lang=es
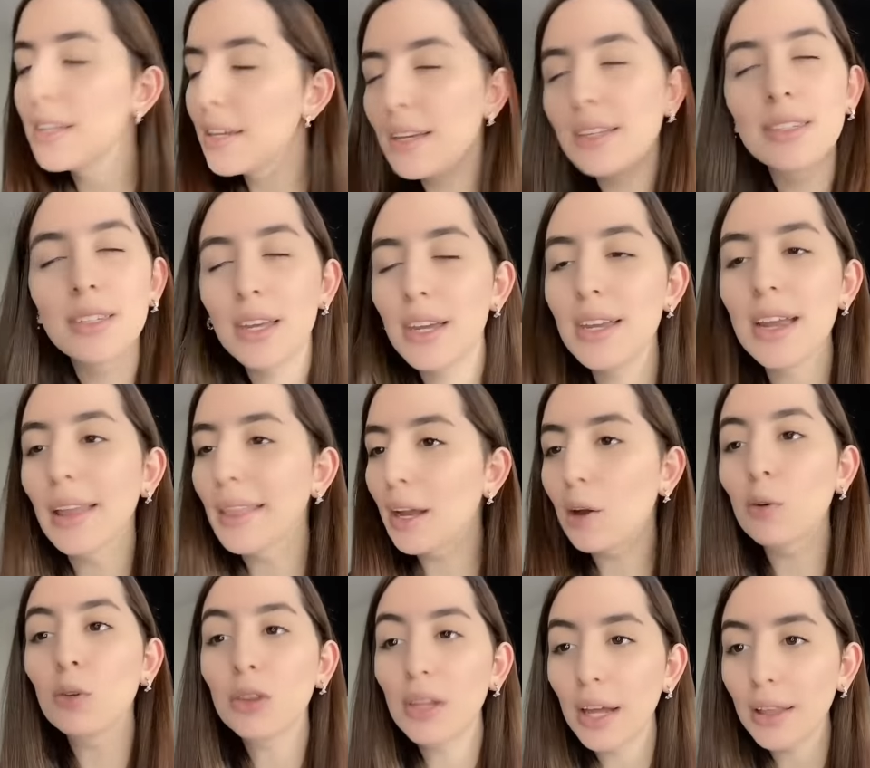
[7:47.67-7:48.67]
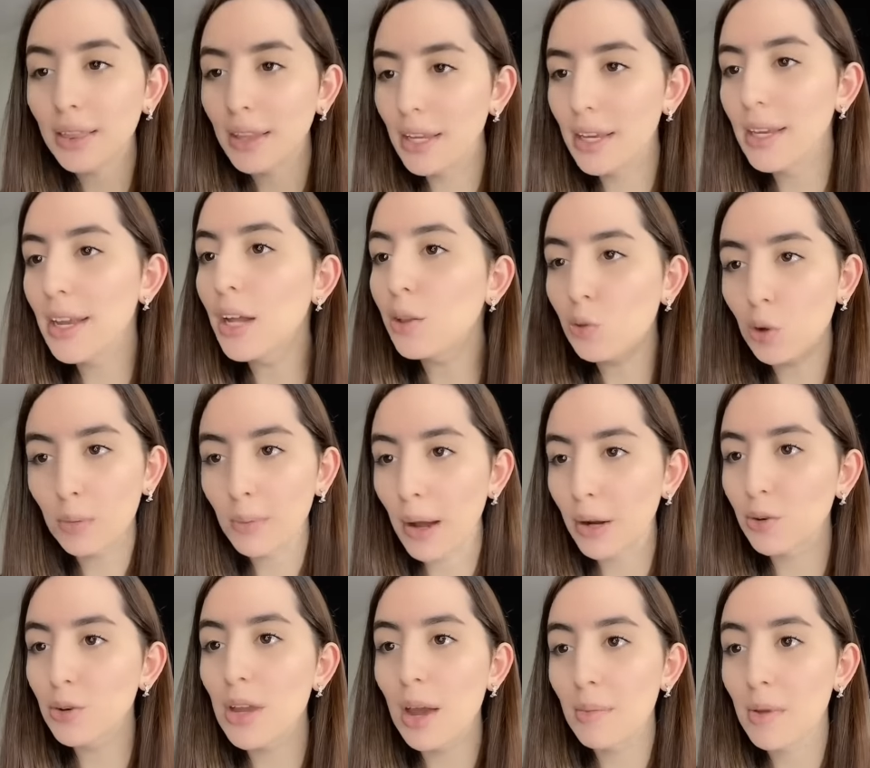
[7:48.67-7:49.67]
sí, ya te conté a ti y a tu hermano y
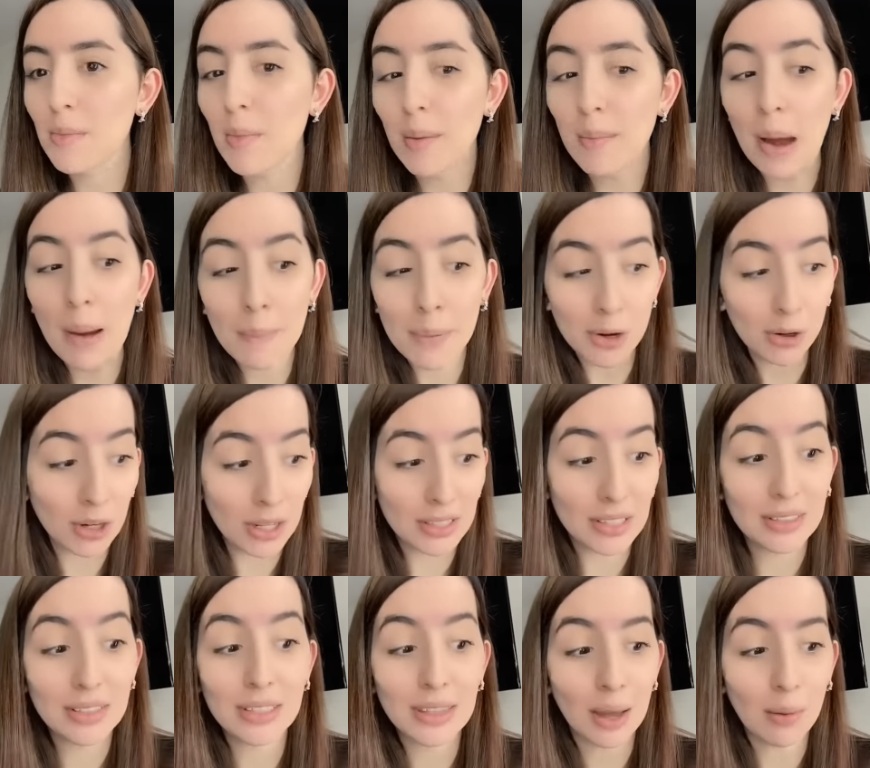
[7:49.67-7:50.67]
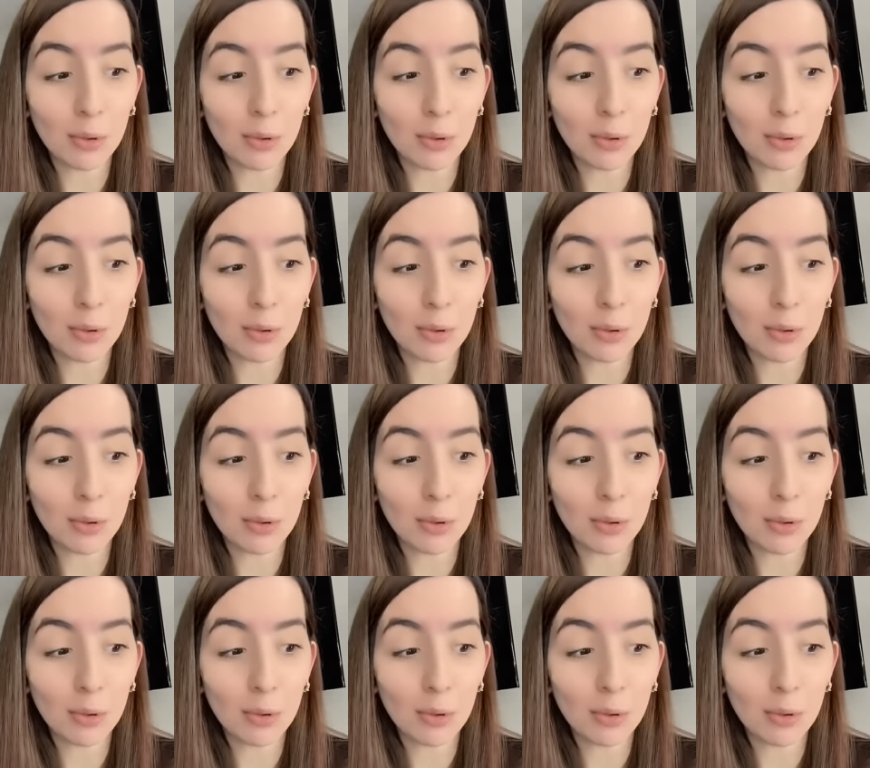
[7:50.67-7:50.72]
a mi mamá, pero necesitamos